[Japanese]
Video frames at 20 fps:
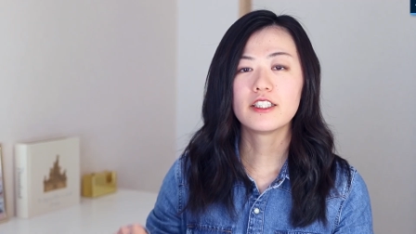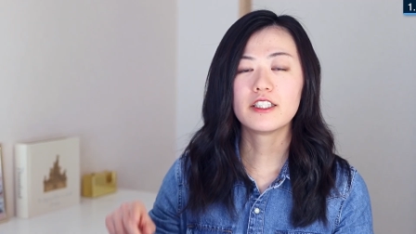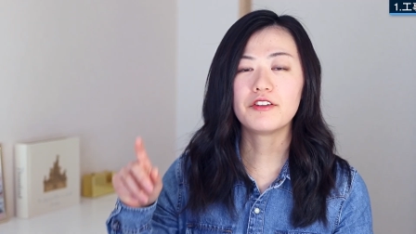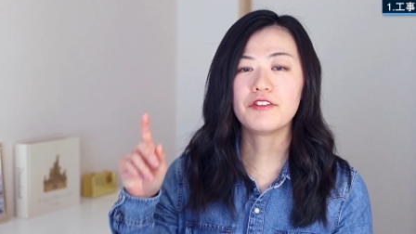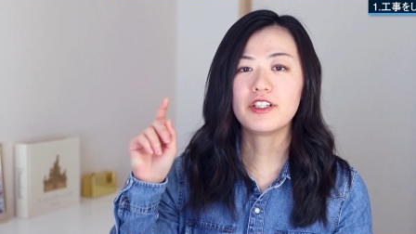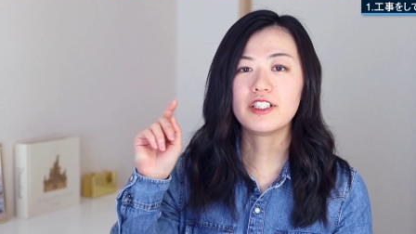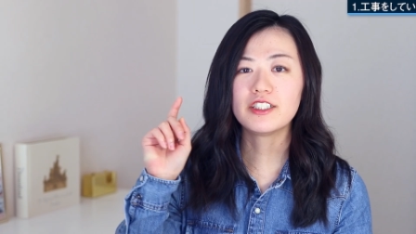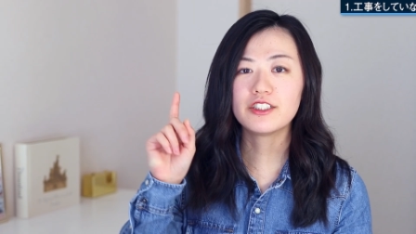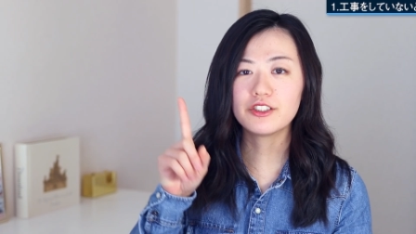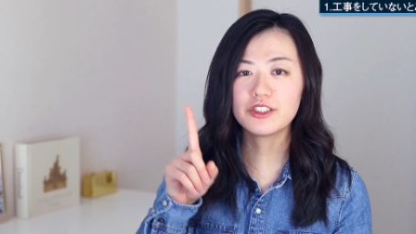で
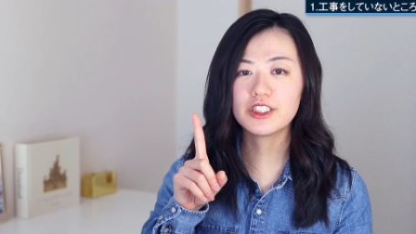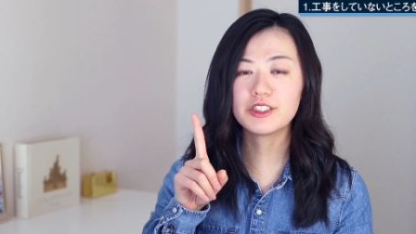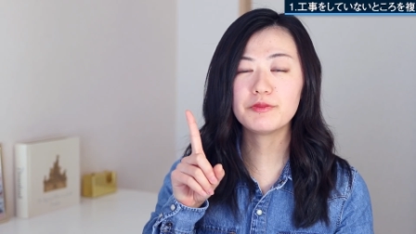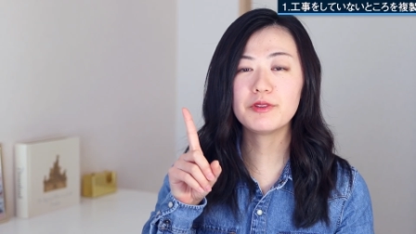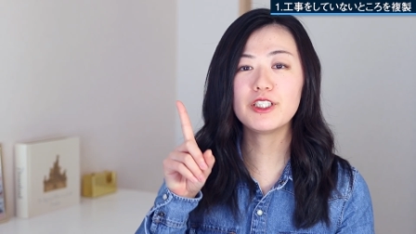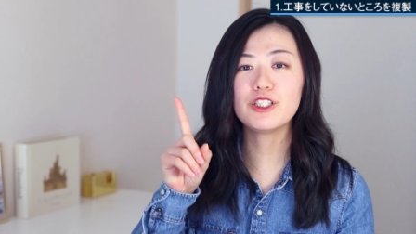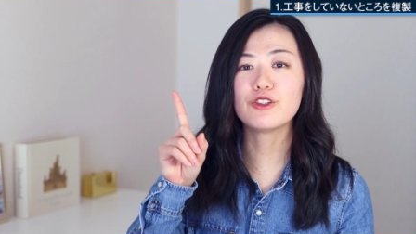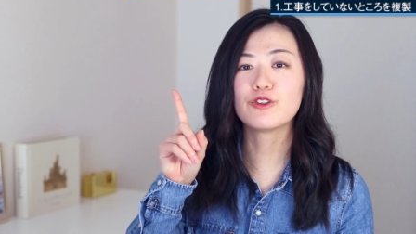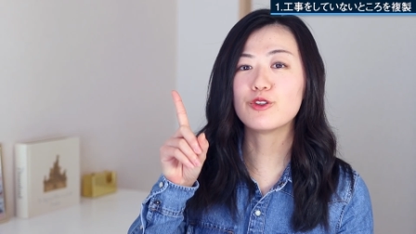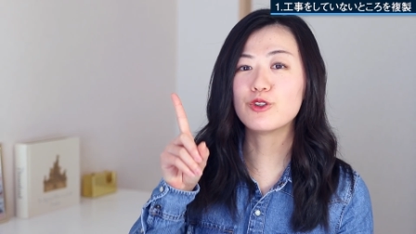は1つ
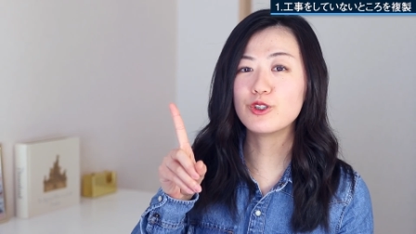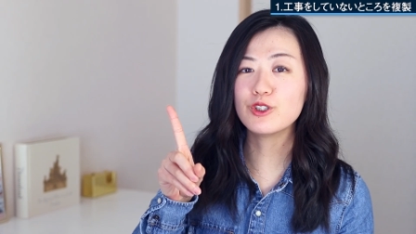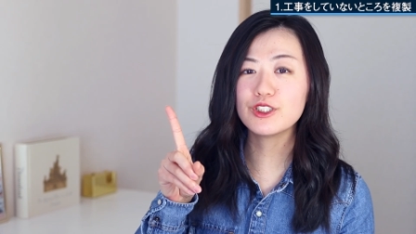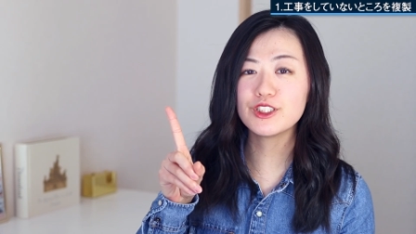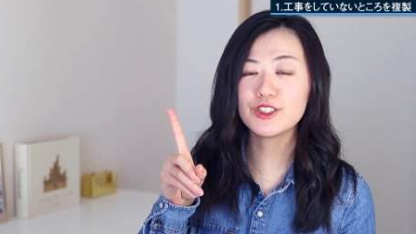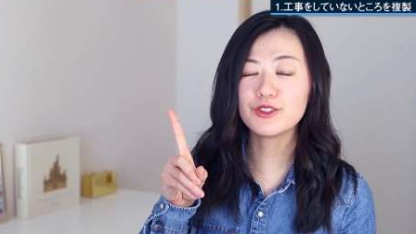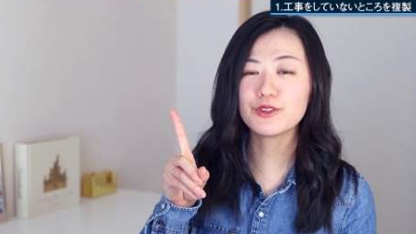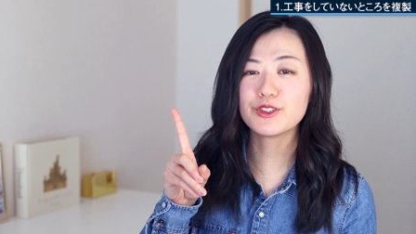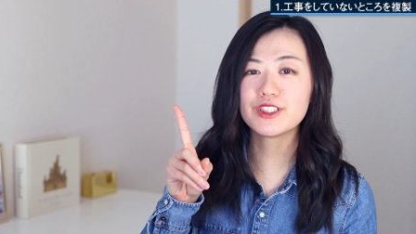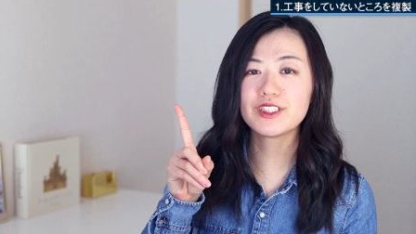目の工
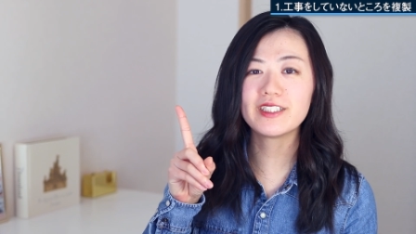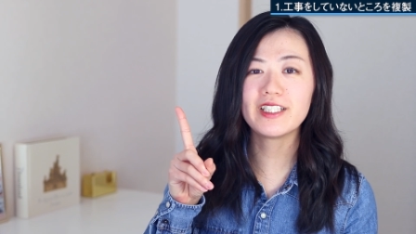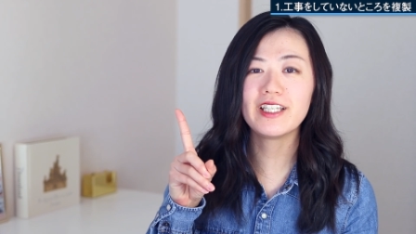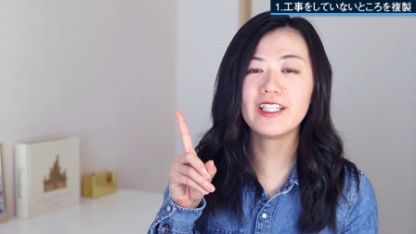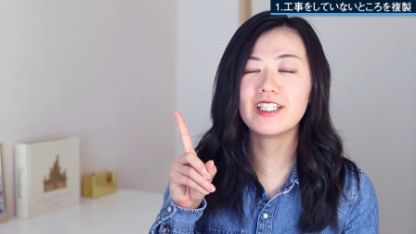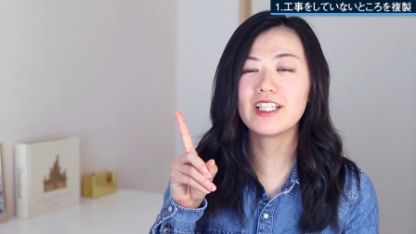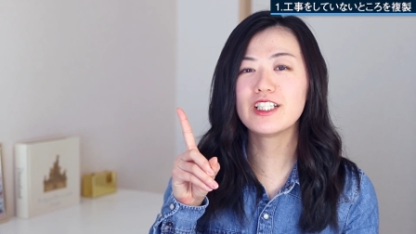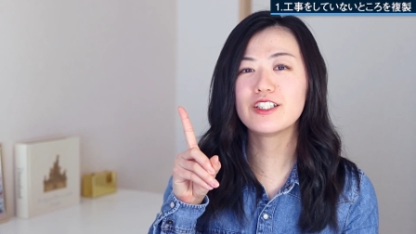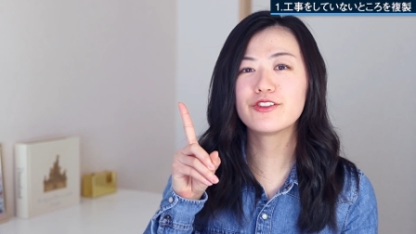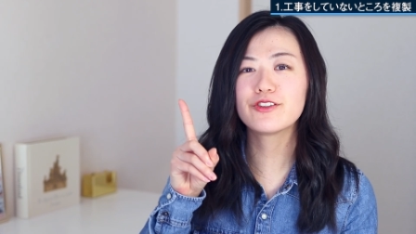事をして
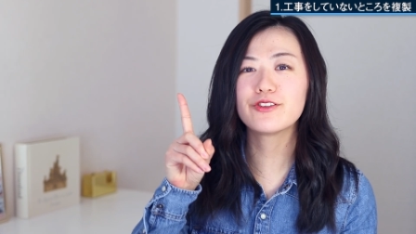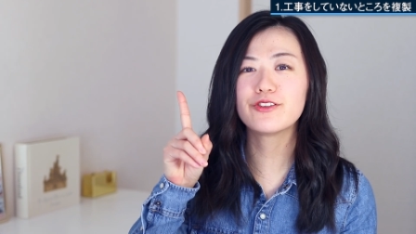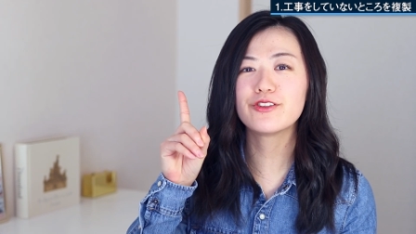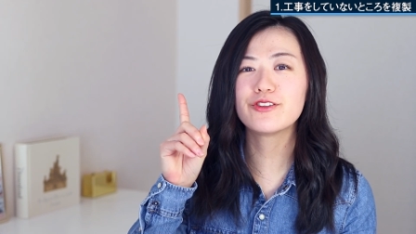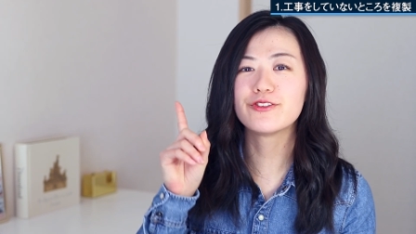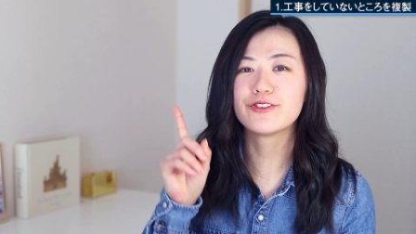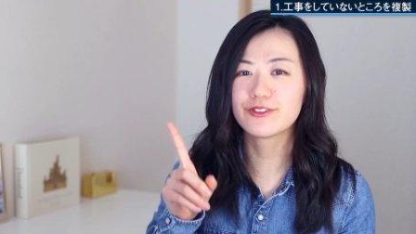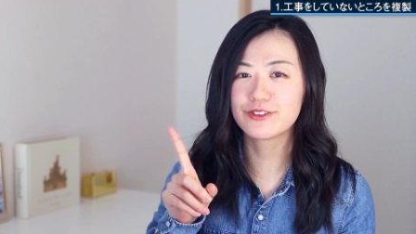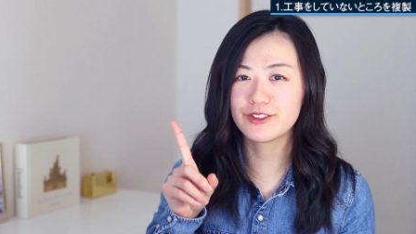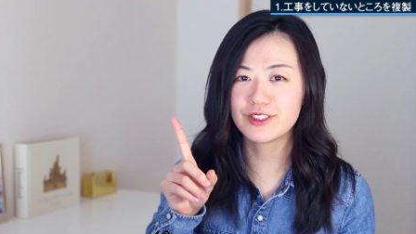いないとこ
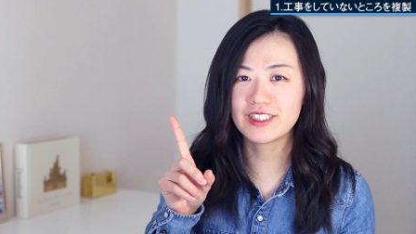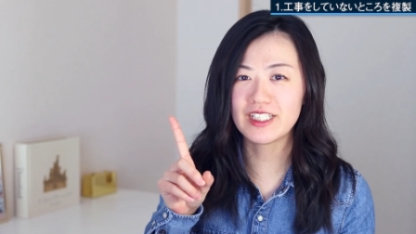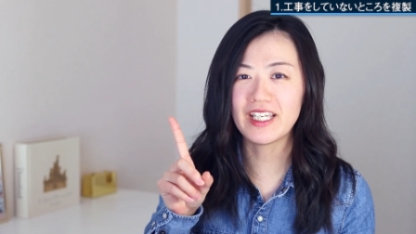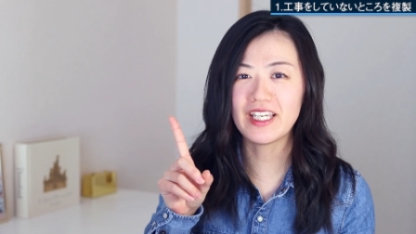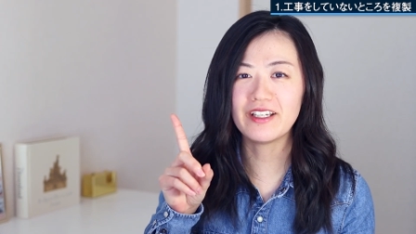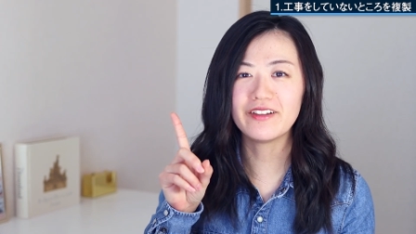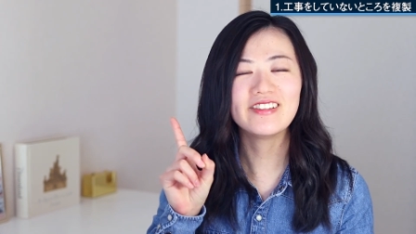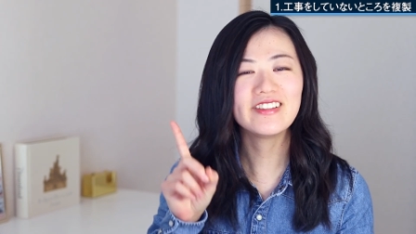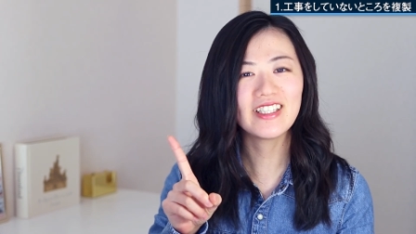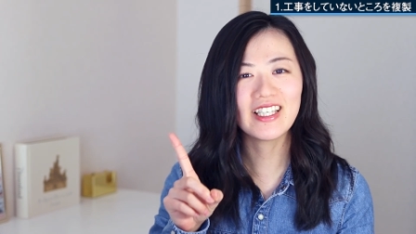ろ複
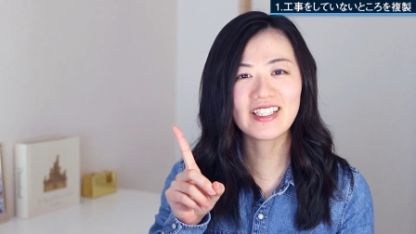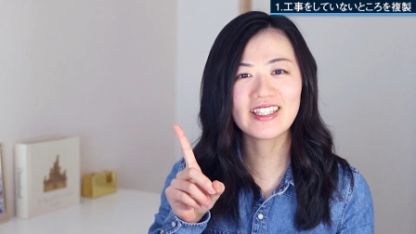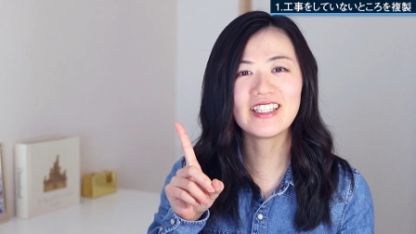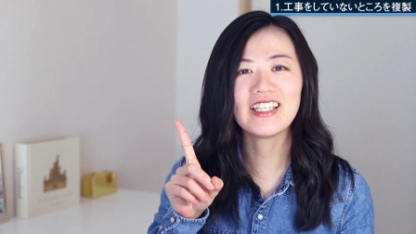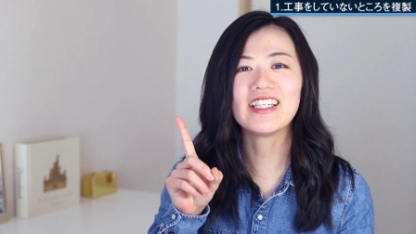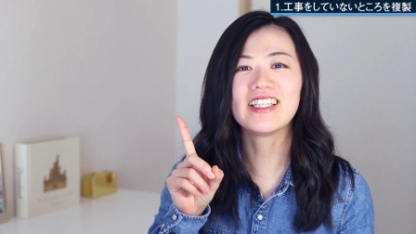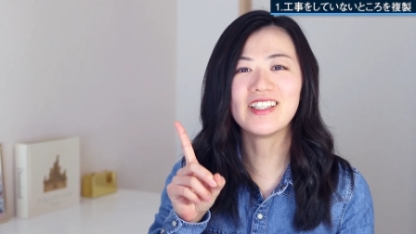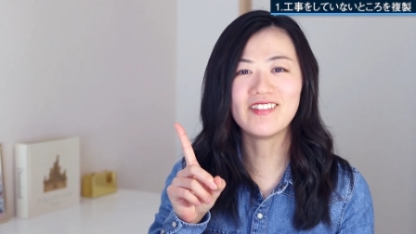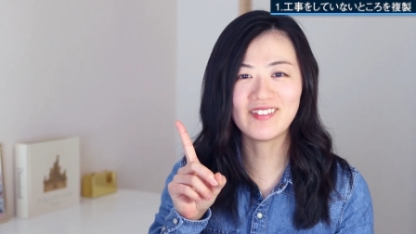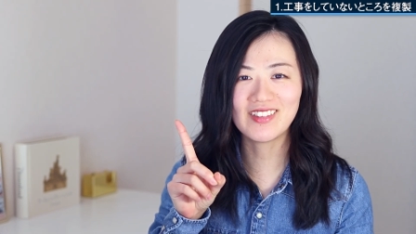製をやって
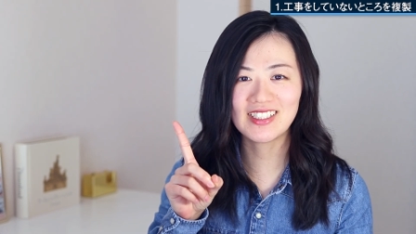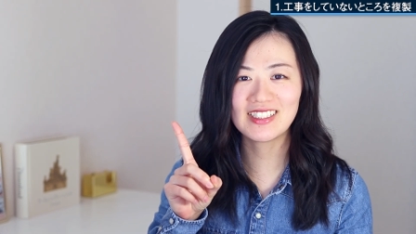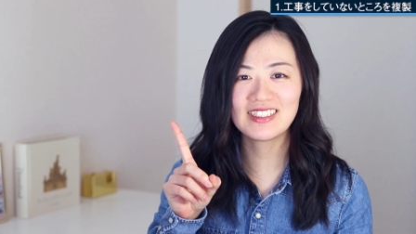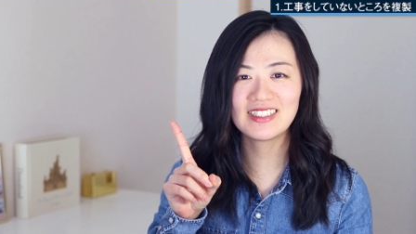いきま